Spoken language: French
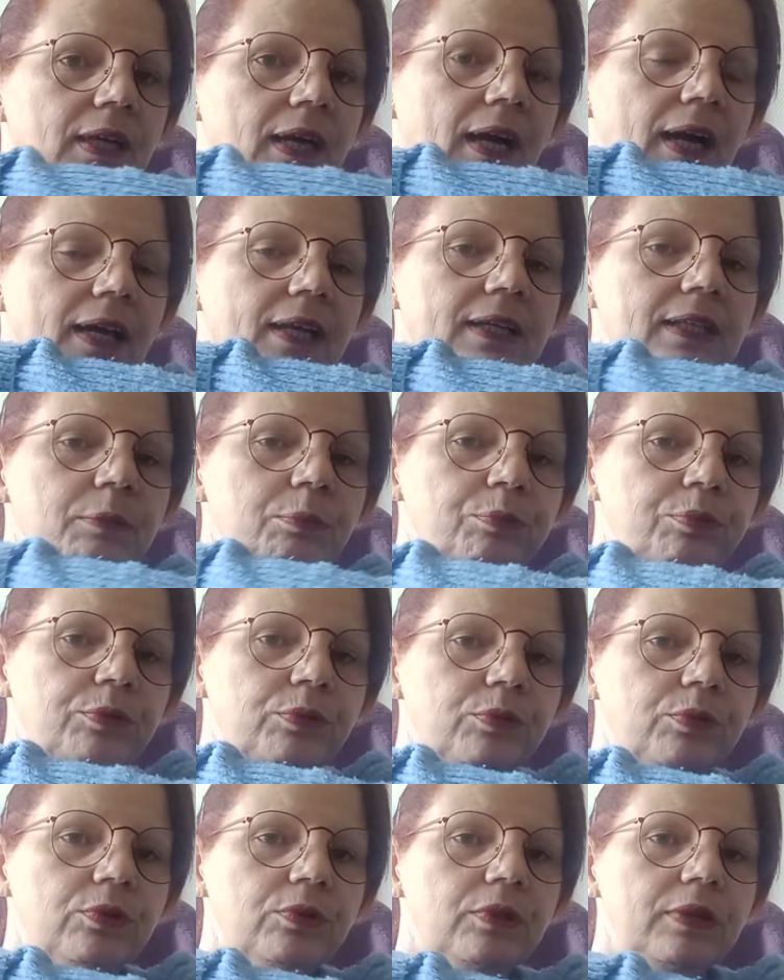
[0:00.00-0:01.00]
à
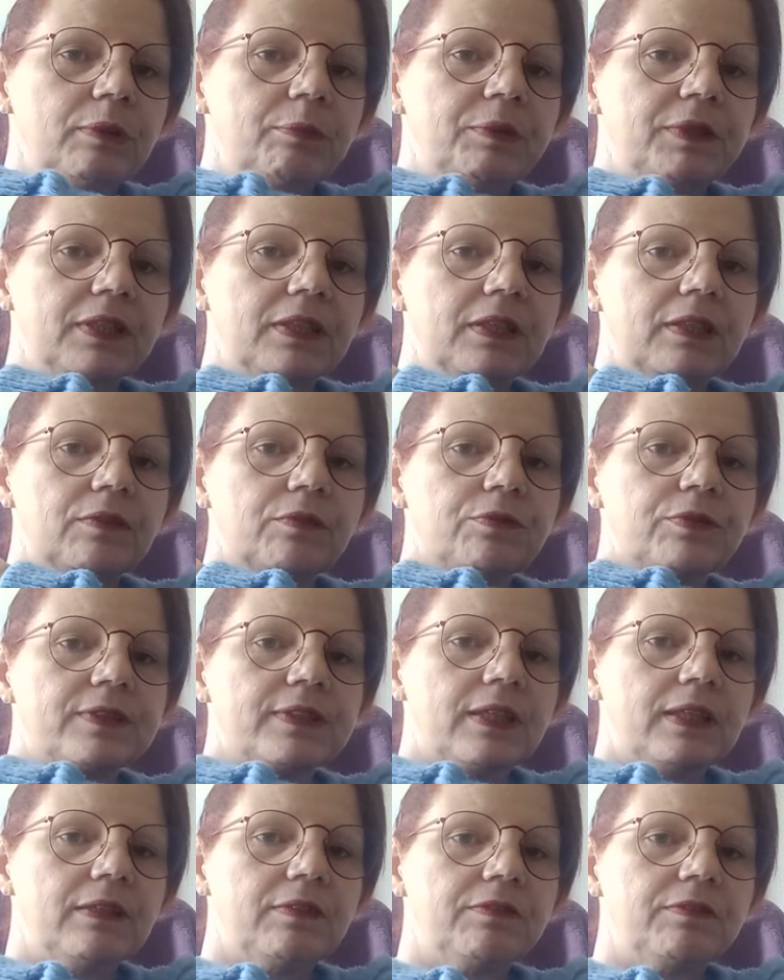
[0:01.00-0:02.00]
l'épaule, et eh bien vous allez